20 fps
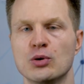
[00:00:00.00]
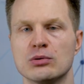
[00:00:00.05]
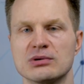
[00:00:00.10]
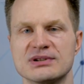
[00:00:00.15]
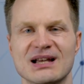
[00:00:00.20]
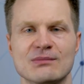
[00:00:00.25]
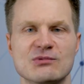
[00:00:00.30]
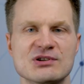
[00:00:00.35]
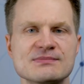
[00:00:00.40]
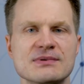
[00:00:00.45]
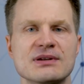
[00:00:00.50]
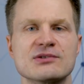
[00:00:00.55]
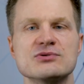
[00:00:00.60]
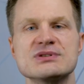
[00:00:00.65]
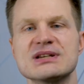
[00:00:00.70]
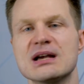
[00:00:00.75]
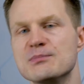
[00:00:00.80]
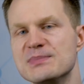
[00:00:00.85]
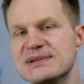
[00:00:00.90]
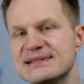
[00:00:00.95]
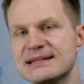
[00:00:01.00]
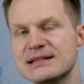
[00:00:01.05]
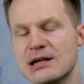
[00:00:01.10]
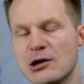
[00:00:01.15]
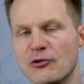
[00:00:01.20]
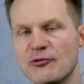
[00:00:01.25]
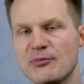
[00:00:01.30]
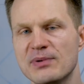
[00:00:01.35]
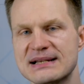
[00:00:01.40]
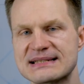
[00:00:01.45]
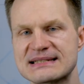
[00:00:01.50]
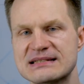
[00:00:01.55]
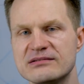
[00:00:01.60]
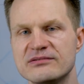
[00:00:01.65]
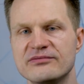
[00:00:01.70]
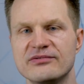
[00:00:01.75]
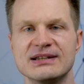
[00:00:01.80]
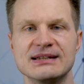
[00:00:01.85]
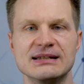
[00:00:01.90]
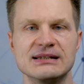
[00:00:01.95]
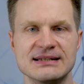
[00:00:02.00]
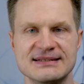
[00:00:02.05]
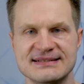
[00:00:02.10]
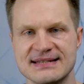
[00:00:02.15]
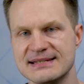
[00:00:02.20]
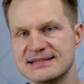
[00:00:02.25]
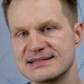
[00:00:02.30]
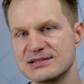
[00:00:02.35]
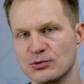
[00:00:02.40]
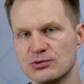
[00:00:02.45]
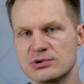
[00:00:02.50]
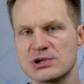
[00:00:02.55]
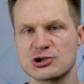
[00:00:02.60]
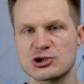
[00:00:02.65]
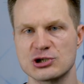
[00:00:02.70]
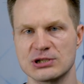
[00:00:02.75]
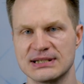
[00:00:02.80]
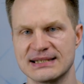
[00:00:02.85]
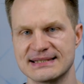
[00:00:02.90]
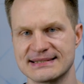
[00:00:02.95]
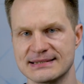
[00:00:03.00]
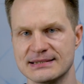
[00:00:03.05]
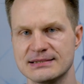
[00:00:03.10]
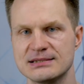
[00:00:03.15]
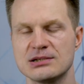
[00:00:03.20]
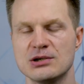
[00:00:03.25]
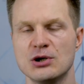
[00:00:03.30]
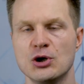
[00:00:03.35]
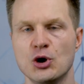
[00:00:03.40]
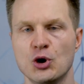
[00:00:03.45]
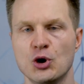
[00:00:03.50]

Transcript: Und da muss man natürlich ein bisschen aufpassen, wenn die Lizenzen unterschiedlich sind.